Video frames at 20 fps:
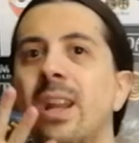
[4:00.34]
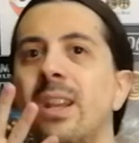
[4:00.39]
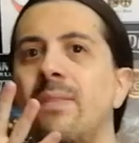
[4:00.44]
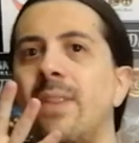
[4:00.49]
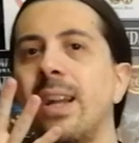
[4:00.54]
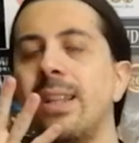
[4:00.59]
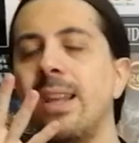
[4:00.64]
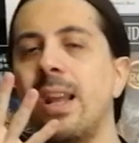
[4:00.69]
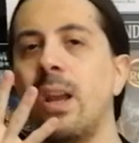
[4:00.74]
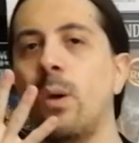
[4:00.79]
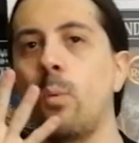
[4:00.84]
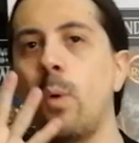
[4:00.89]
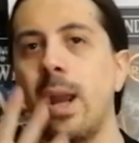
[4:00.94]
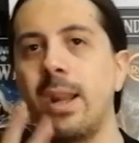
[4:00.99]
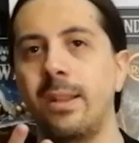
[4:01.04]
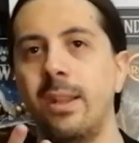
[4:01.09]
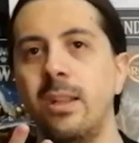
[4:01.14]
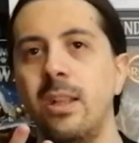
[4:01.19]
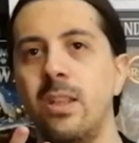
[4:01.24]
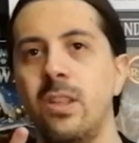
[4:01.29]
arrivati alla
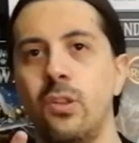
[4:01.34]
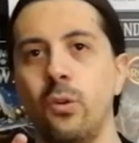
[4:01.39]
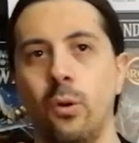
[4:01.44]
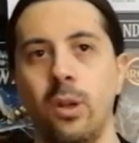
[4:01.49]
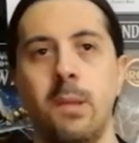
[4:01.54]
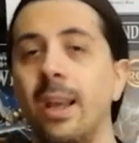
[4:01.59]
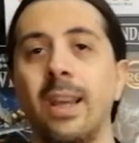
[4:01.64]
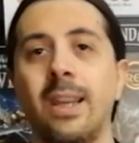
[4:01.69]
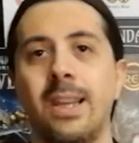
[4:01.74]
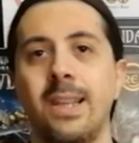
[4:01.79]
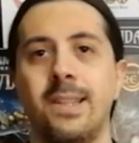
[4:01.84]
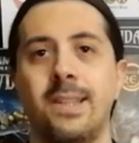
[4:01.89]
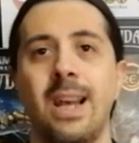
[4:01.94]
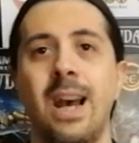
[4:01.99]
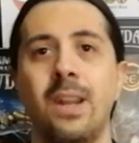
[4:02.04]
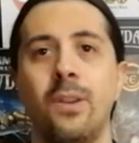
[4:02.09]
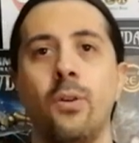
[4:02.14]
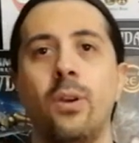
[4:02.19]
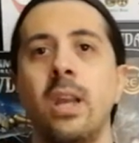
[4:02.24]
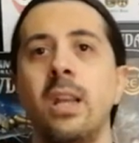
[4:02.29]
quarta edizione, che
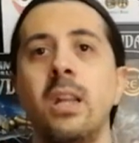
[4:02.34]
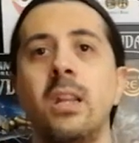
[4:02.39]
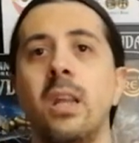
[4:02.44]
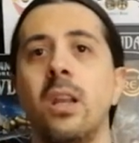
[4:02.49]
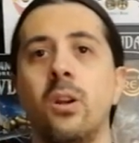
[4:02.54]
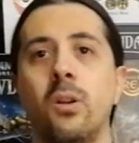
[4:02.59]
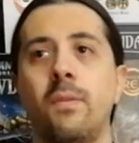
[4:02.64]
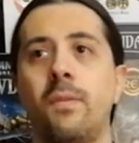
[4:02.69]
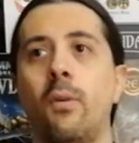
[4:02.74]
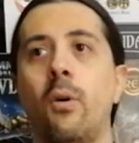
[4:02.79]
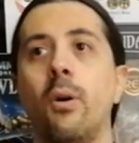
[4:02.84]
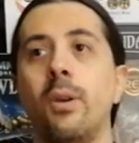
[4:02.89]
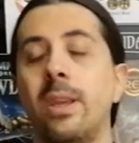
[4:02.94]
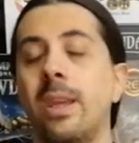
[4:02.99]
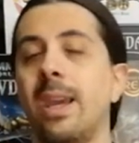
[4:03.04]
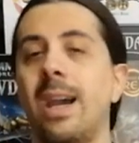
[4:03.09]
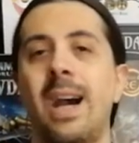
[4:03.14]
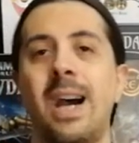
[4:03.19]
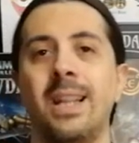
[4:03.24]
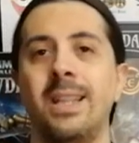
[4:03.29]
sanno che ne tirano
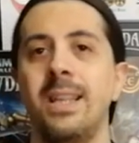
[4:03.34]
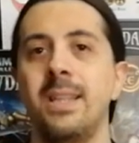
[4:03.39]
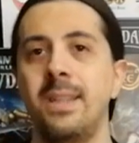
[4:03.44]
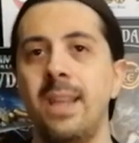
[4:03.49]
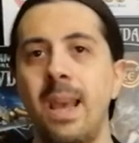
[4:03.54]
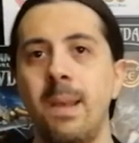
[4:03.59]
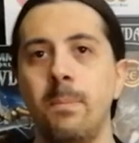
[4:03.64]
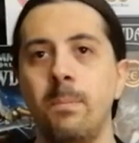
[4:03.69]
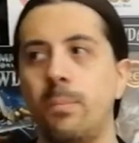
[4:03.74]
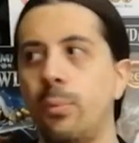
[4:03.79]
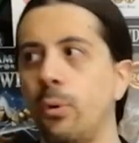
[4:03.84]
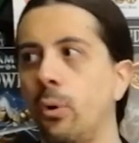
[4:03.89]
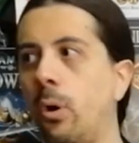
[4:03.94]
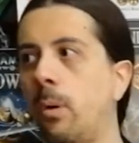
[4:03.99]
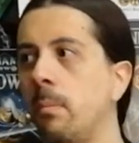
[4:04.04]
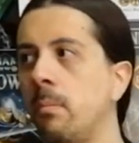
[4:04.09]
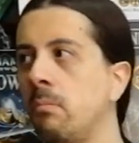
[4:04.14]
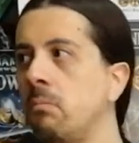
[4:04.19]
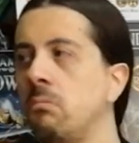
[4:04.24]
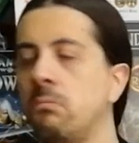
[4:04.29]
fuori, ad
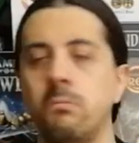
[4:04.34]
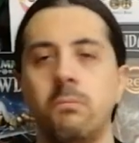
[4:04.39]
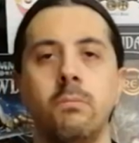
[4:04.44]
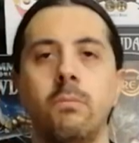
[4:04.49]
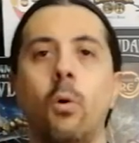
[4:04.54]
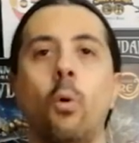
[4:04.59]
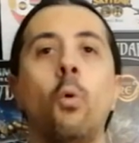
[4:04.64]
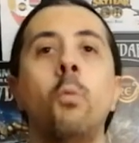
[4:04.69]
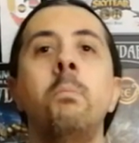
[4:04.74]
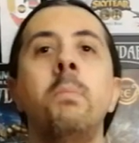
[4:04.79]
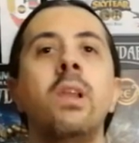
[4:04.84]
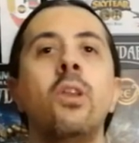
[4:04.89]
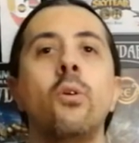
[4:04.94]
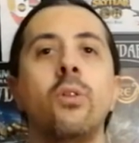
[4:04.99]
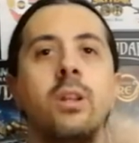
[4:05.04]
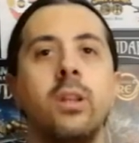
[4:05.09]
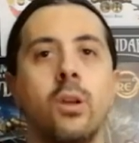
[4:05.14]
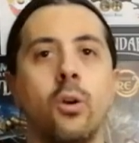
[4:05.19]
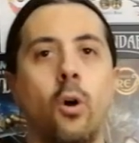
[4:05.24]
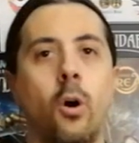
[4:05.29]
esempio, un milione
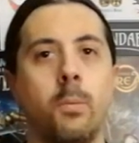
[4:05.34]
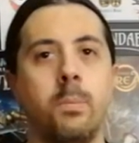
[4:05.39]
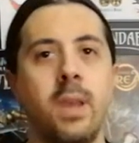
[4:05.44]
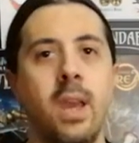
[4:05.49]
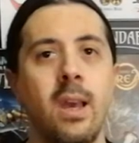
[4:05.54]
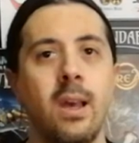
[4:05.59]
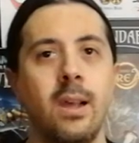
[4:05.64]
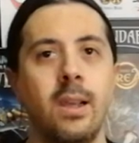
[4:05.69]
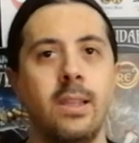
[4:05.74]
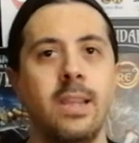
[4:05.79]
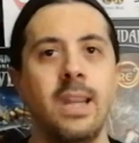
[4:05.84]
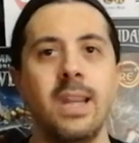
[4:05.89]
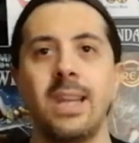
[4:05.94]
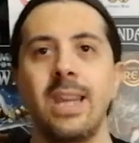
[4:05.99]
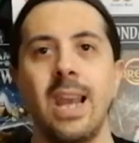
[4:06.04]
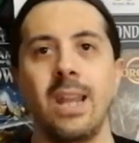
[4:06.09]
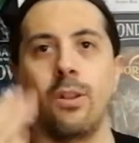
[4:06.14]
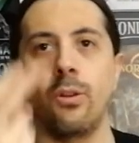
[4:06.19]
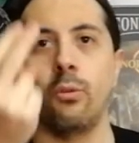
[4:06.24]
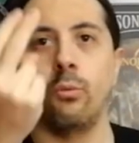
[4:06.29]
di copie, gliene
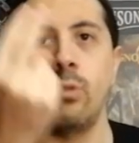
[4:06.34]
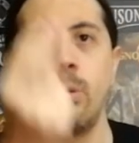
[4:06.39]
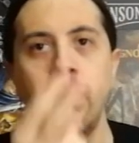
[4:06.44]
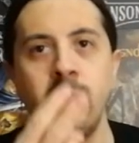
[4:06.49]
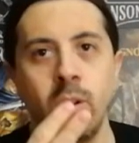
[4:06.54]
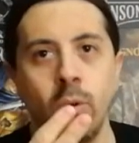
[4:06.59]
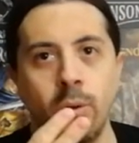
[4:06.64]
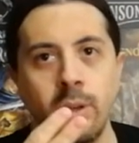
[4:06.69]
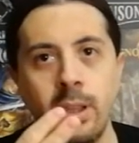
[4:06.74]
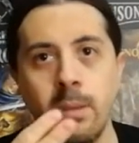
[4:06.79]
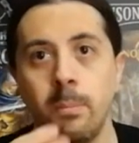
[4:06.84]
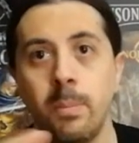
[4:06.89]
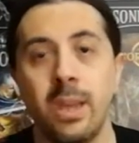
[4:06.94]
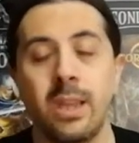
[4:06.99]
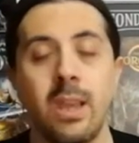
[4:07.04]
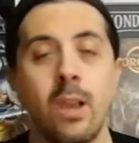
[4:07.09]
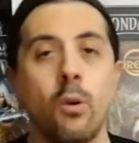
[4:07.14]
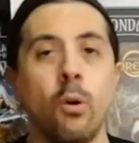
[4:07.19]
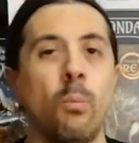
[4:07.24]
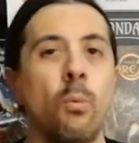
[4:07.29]
chiedono due milioni,
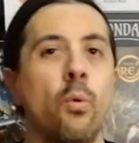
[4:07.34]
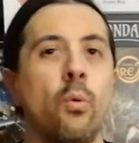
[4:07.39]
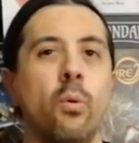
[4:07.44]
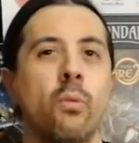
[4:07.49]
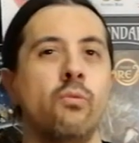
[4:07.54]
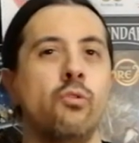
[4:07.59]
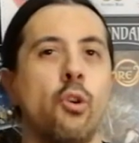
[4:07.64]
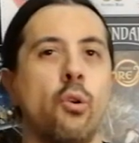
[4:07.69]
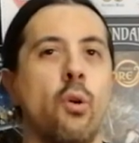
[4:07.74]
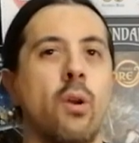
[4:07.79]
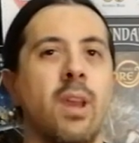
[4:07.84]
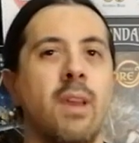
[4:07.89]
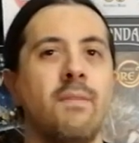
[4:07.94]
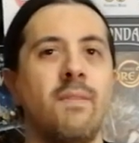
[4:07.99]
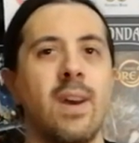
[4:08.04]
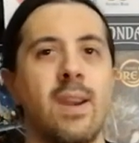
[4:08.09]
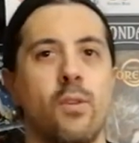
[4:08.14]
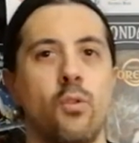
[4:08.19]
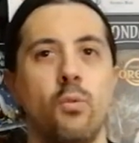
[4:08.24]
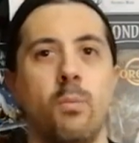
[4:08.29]
perché comunque è un gioco che
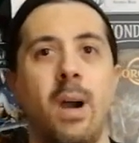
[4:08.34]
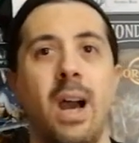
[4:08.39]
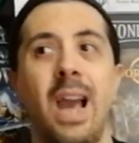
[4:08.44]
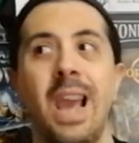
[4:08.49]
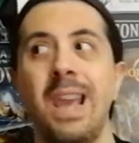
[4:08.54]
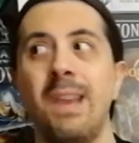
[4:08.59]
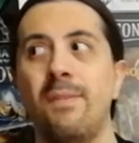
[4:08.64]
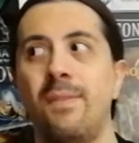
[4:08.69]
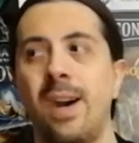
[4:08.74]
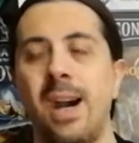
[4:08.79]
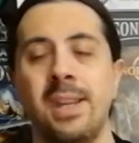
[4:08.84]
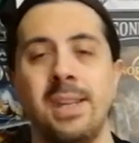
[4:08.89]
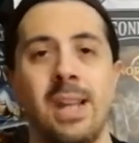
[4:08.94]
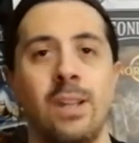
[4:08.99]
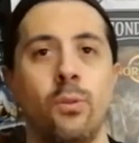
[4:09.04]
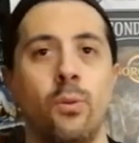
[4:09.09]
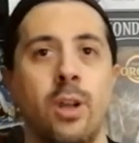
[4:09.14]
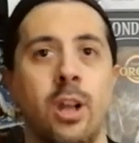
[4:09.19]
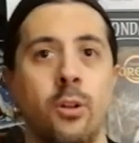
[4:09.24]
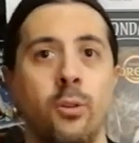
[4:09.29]
va ruba e i fan
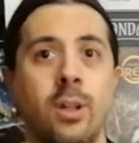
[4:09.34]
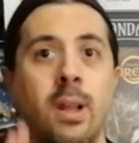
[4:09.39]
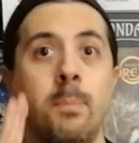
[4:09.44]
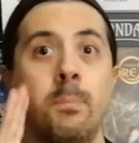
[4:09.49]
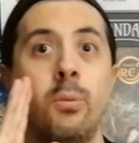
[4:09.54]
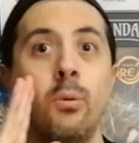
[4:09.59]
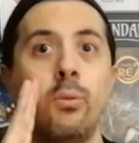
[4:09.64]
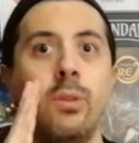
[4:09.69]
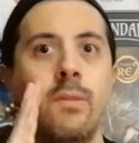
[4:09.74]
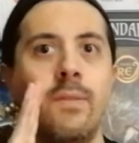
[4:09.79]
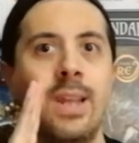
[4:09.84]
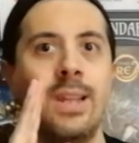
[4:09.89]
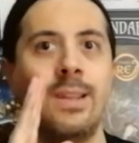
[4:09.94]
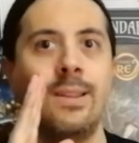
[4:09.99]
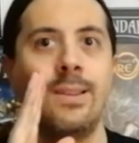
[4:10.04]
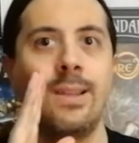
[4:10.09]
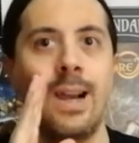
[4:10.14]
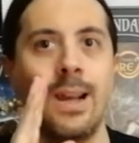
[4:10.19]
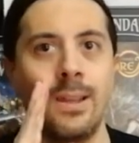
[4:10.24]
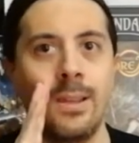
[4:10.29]
adorano da più di
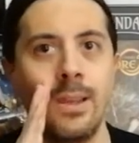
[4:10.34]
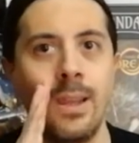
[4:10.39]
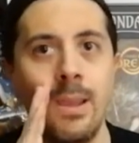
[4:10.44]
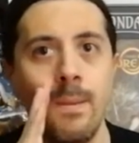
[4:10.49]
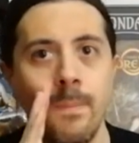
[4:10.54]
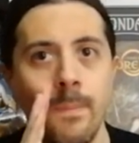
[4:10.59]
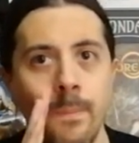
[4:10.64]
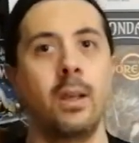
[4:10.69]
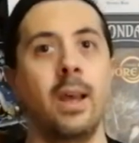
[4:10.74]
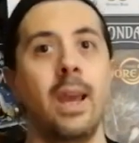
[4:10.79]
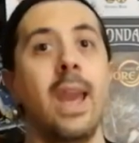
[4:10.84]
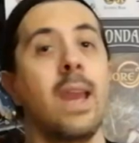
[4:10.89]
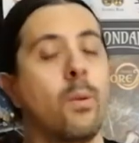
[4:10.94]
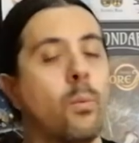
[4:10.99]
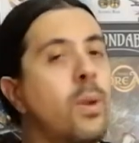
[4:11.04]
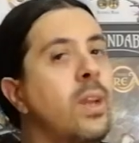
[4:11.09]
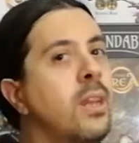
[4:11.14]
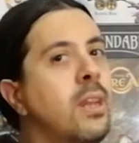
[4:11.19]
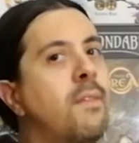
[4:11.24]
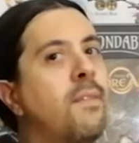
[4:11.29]
vent'anni, e
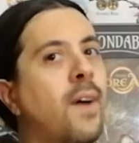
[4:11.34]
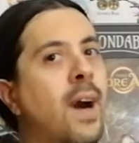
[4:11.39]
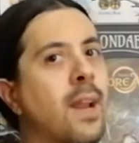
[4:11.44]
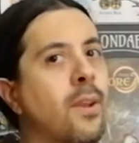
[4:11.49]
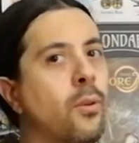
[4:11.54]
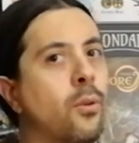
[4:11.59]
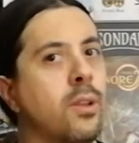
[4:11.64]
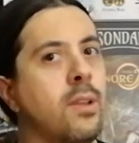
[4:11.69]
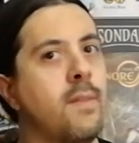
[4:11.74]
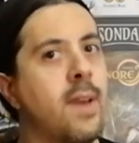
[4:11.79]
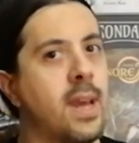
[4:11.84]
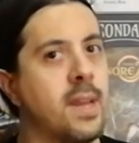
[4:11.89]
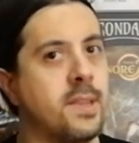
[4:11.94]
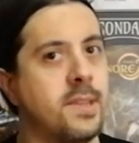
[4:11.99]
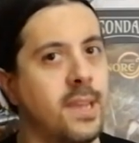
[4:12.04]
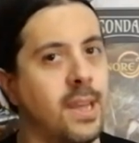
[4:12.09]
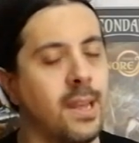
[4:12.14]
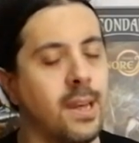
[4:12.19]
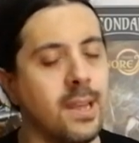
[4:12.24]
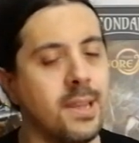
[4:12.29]
quindi fanno
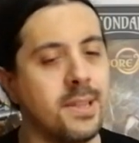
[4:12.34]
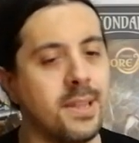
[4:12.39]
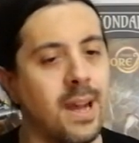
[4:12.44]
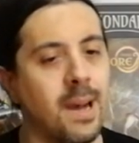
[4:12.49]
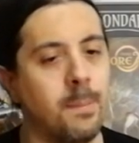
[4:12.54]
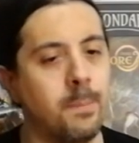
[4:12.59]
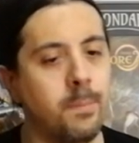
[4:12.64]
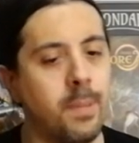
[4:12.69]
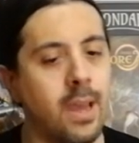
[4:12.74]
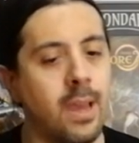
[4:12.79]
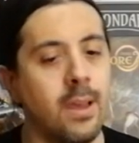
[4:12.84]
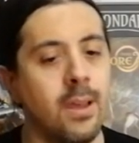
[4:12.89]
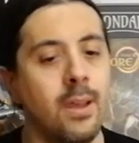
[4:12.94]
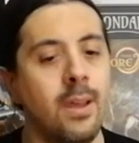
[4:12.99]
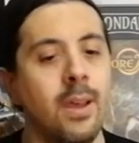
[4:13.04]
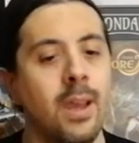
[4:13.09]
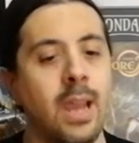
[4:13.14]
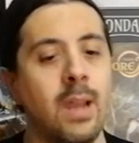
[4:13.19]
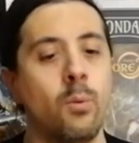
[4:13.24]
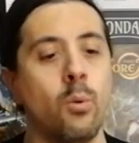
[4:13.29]
diverse ristampe
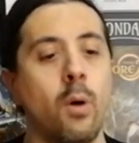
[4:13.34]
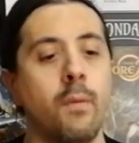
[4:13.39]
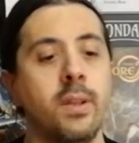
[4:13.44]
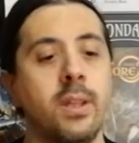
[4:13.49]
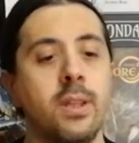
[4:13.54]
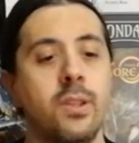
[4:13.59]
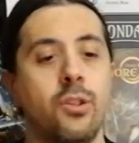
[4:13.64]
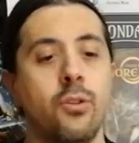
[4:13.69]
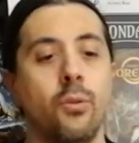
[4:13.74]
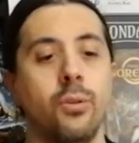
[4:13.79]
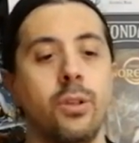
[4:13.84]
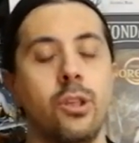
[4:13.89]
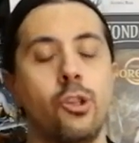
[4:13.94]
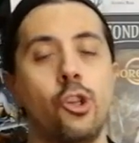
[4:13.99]
e nuove edizioni.